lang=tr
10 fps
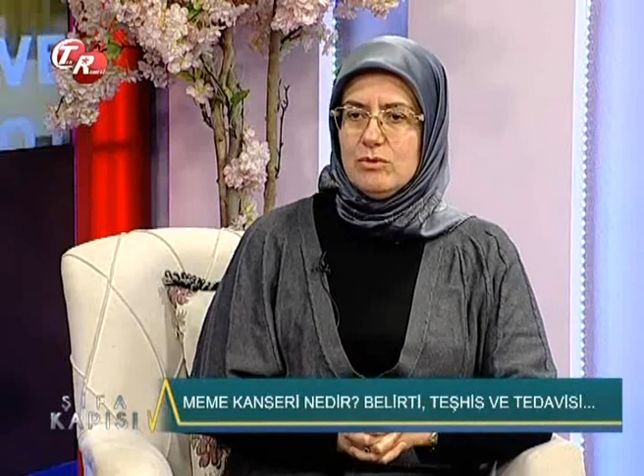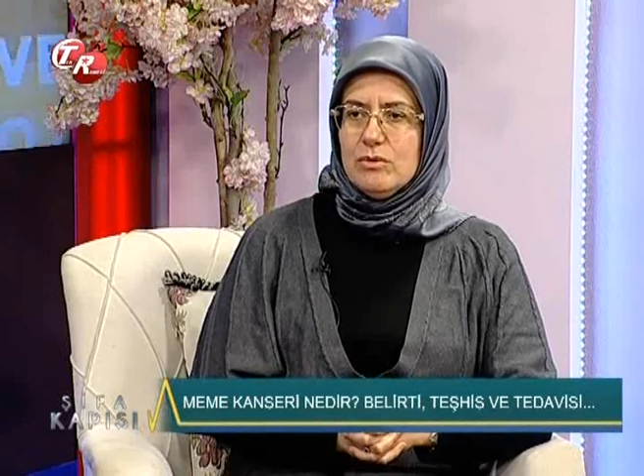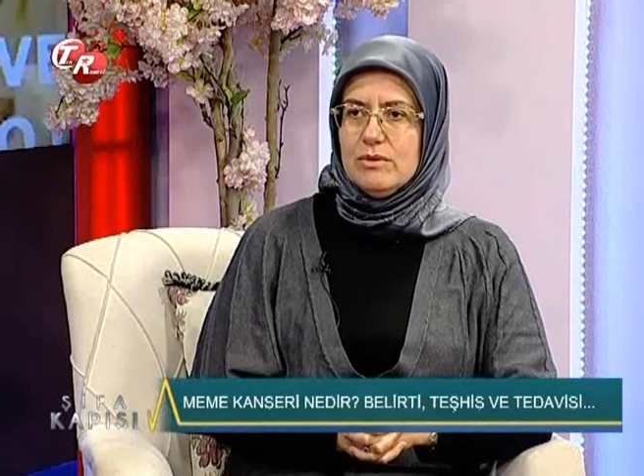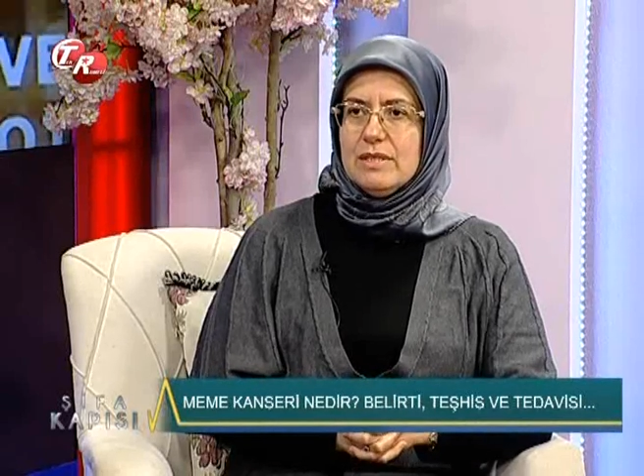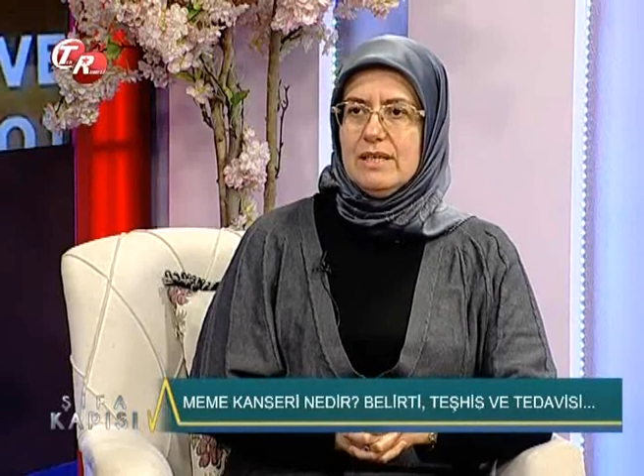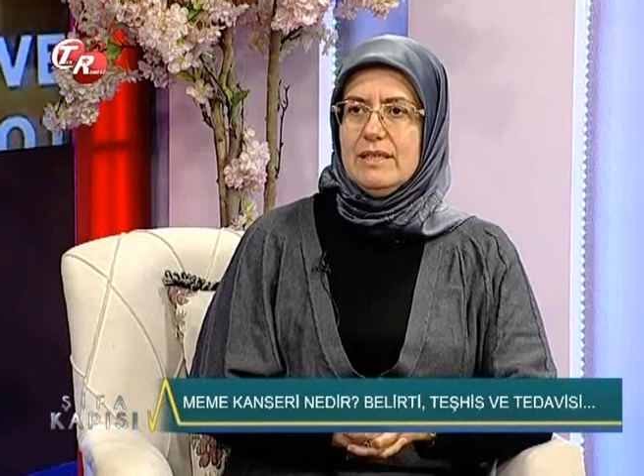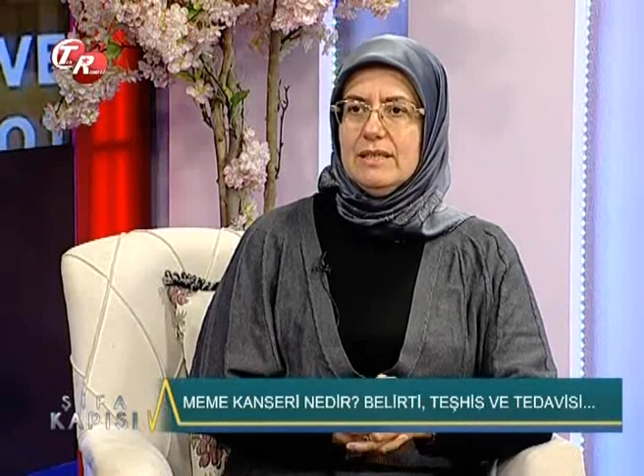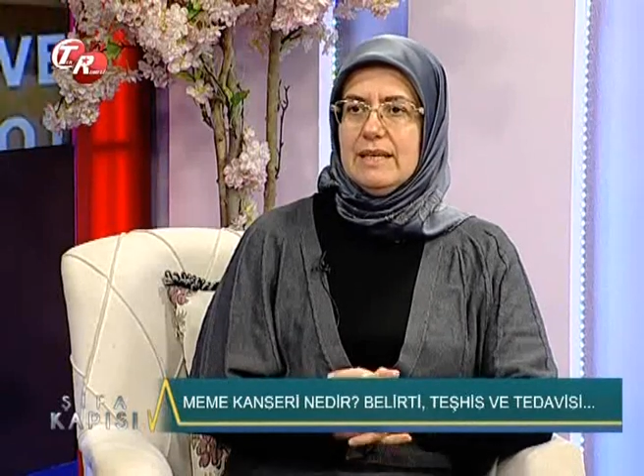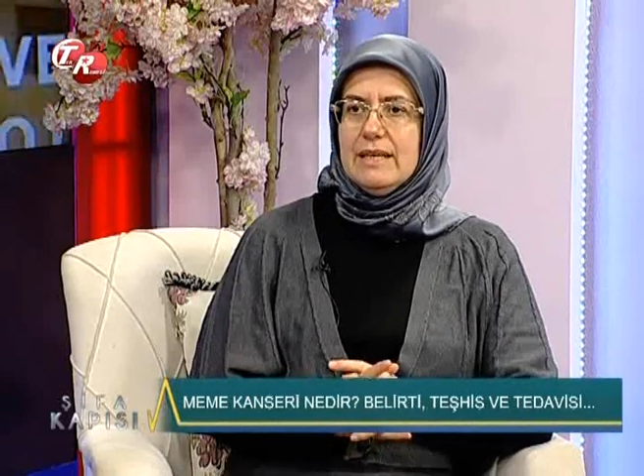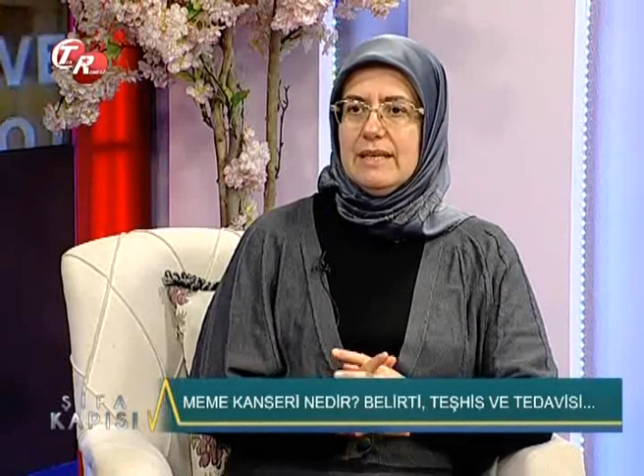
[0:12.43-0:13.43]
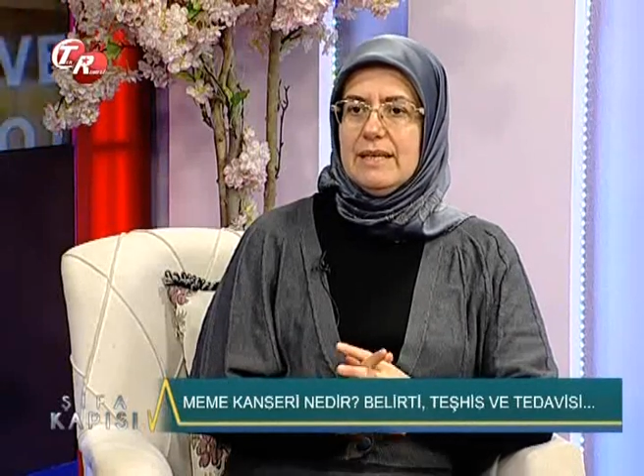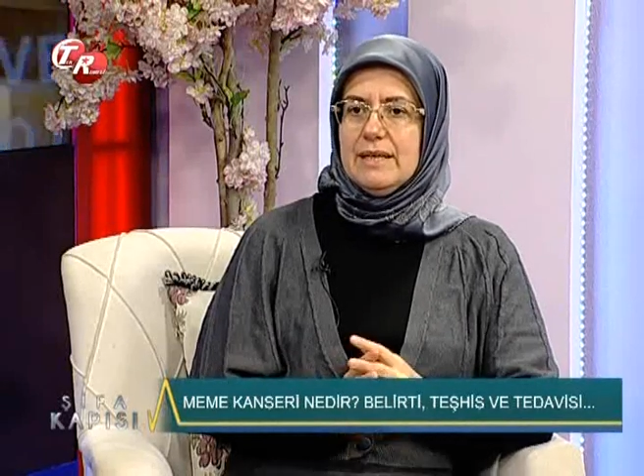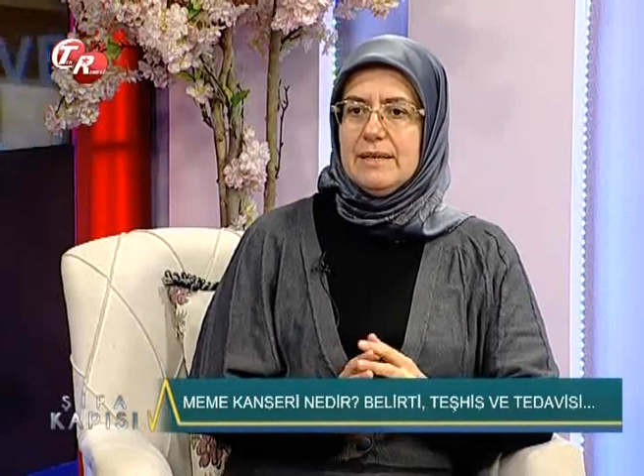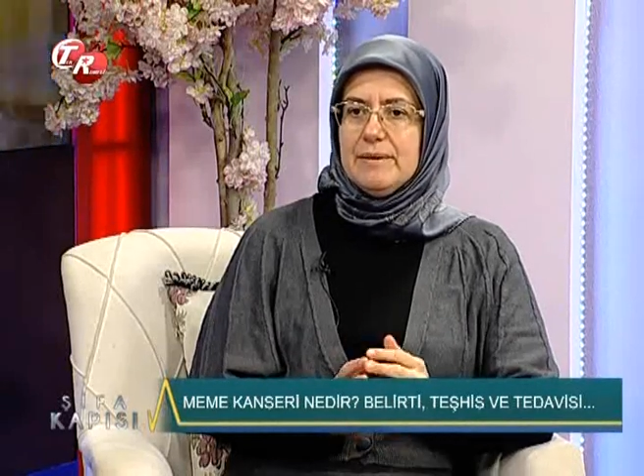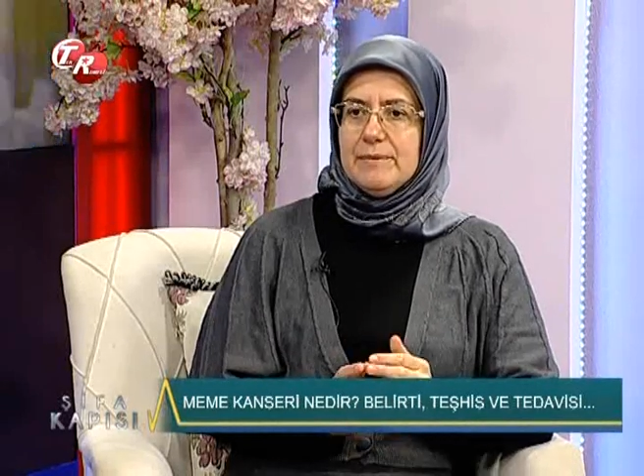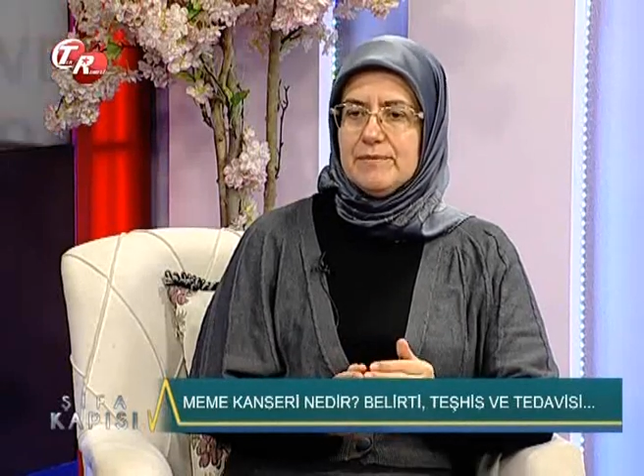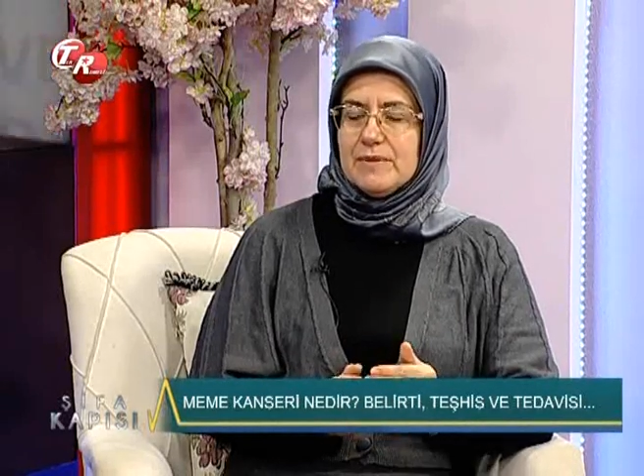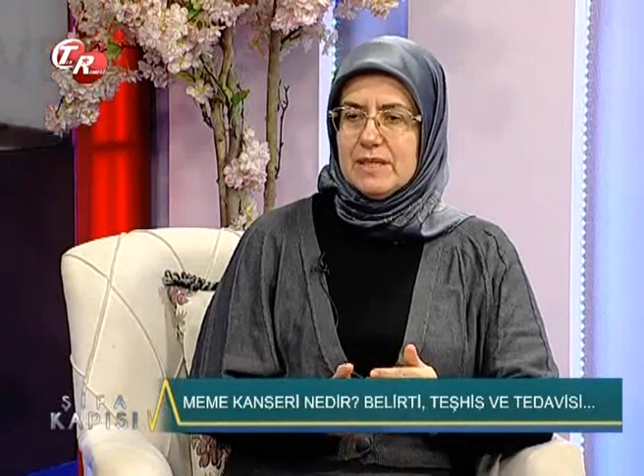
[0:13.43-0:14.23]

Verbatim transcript: sonra e,